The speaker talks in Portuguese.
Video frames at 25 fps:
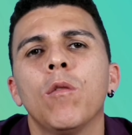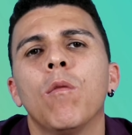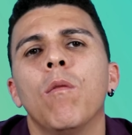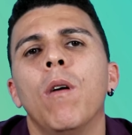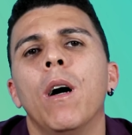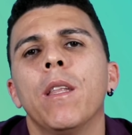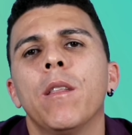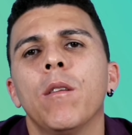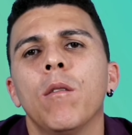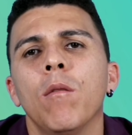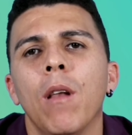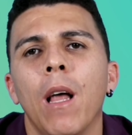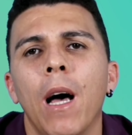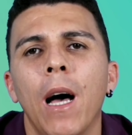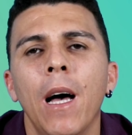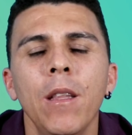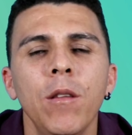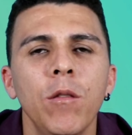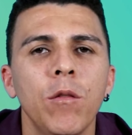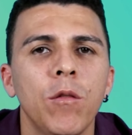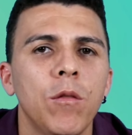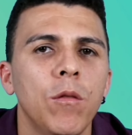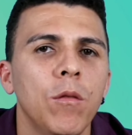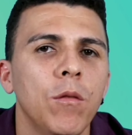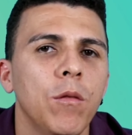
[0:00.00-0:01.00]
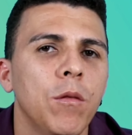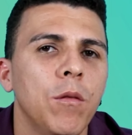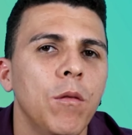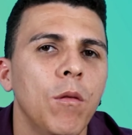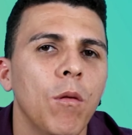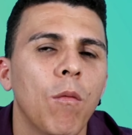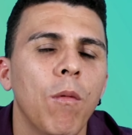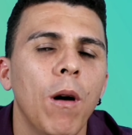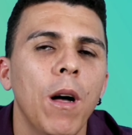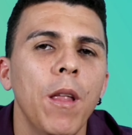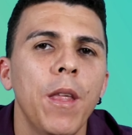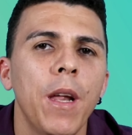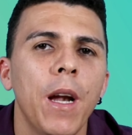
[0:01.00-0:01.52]
4 lados do, do
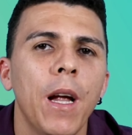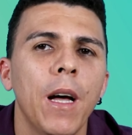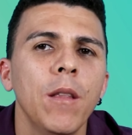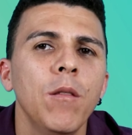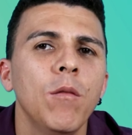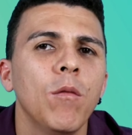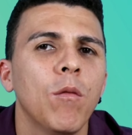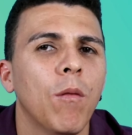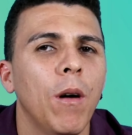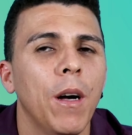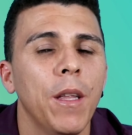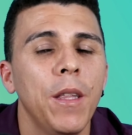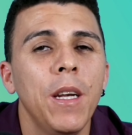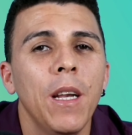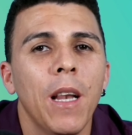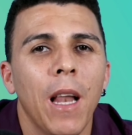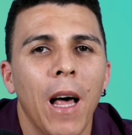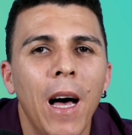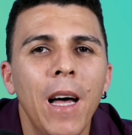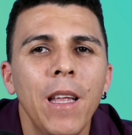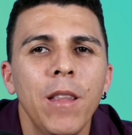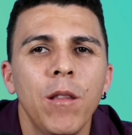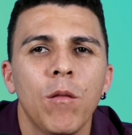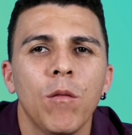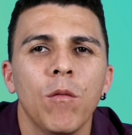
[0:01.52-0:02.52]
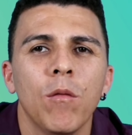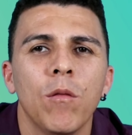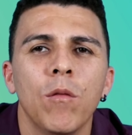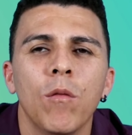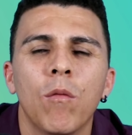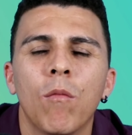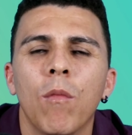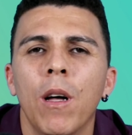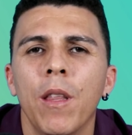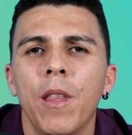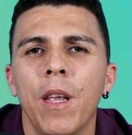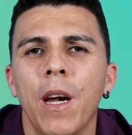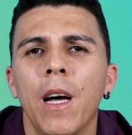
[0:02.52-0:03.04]
quadrado, do quadrilátero ou do
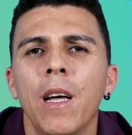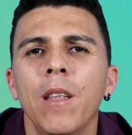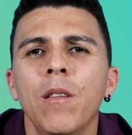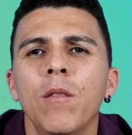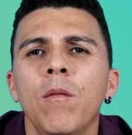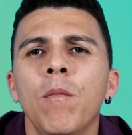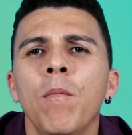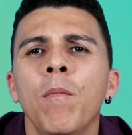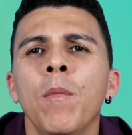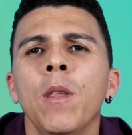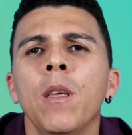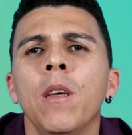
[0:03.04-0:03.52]
quadrado,